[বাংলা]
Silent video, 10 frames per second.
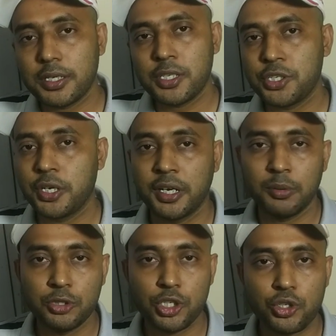আছে সেটার
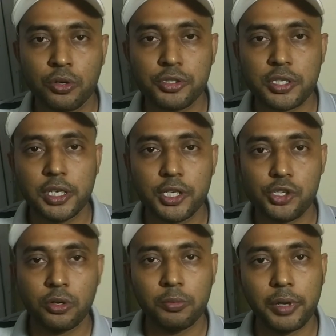নাম হচ্ছে
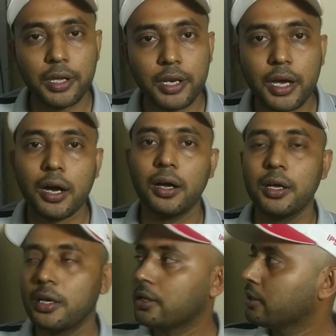সংশ্লেষণ বিক্রিয়া
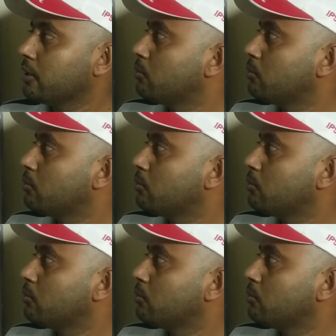কি